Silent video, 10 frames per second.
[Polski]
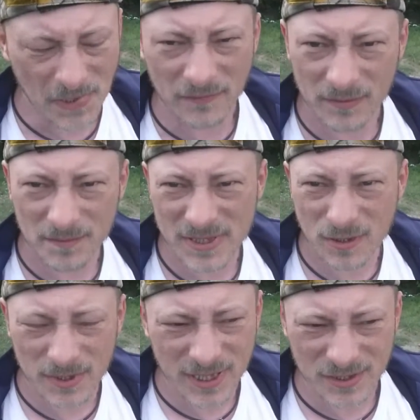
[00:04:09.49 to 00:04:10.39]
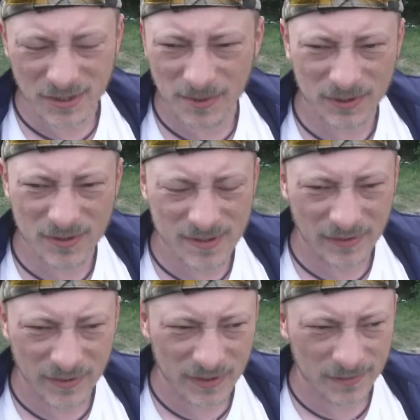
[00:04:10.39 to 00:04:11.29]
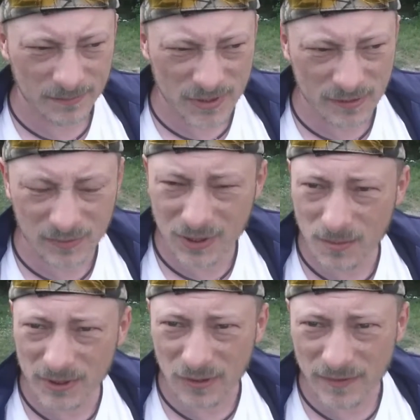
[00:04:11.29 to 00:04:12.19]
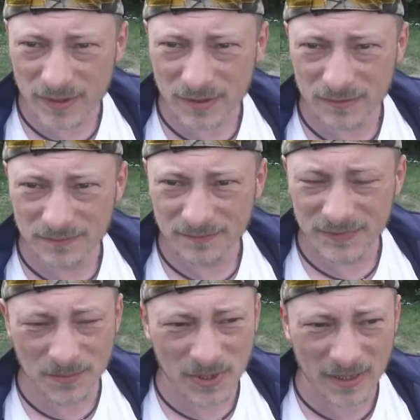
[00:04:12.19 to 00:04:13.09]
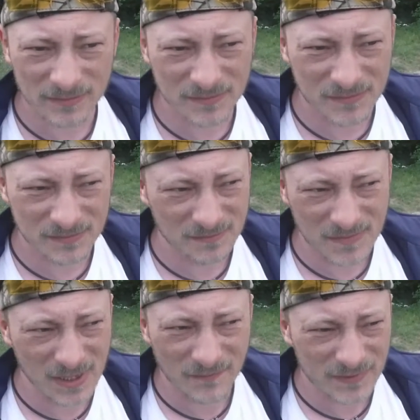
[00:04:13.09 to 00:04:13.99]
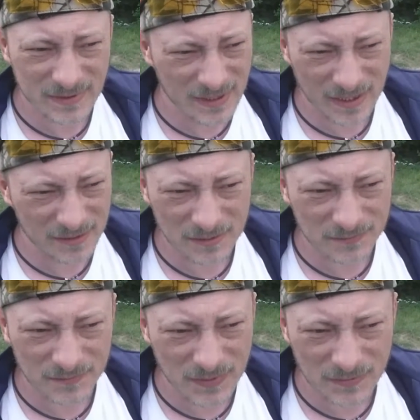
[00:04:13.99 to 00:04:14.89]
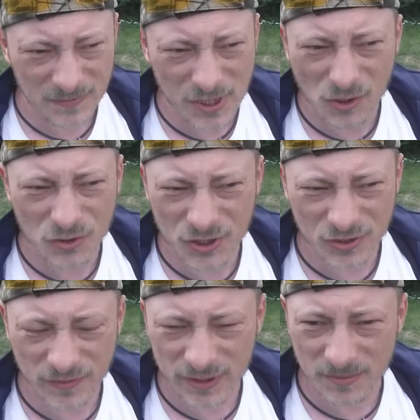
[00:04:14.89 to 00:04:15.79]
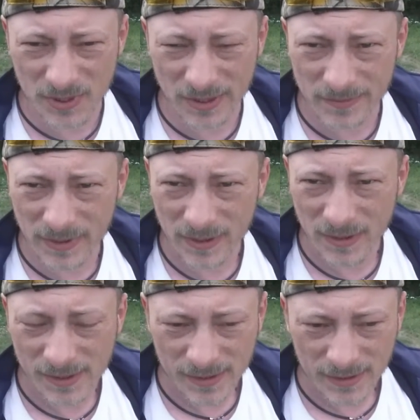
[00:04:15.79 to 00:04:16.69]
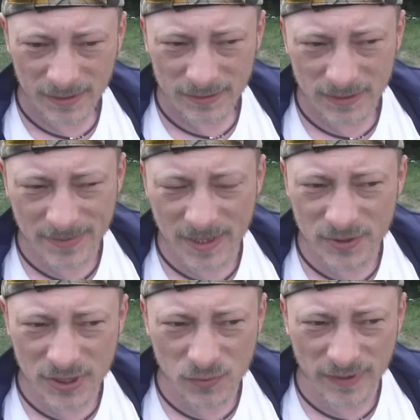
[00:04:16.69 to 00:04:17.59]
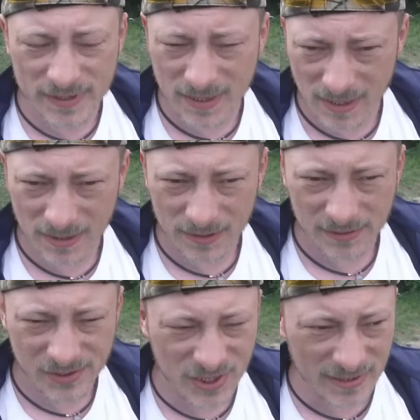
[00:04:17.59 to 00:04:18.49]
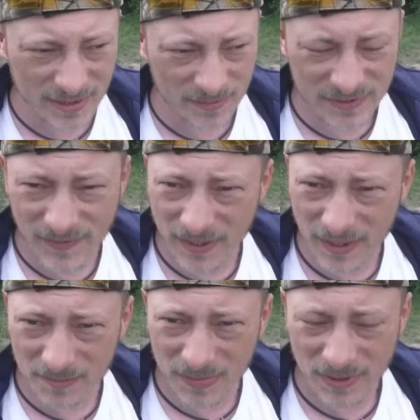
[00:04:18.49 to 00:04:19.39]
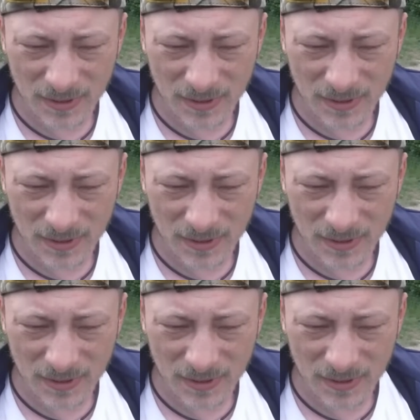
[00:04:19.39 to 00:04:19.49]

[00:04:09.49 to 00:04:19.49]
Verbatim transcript: Nie wiem, bez komentarza chyba to zostawię. No co tutaj komentować? Debilem? Nie, nie, nie rodzi się człowiek debilem. Debilem się człowiek staje z czasem, z wiekiem.